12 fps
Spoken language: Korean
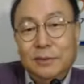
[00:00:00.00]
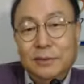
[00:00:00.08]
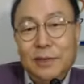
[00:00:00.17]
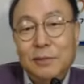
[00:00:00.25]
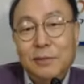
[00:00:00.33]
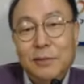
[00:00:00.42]

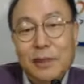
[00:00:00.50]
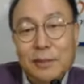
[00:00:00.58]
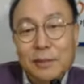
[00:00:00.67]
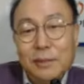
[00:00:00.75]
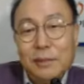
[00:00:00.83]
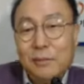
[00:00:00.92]
자문도
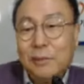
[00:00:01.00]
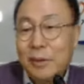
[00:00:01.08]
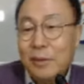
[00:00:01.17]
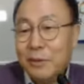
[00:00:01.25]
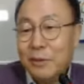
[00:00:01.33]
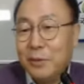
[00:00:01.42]
하고 공부도
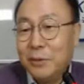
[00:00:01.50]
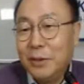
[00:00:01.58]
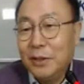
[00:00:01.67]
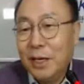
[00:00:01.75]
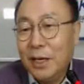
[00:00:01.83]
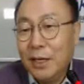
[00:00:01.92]
해보면서
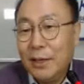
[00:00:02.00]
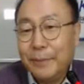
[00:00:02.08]
보니까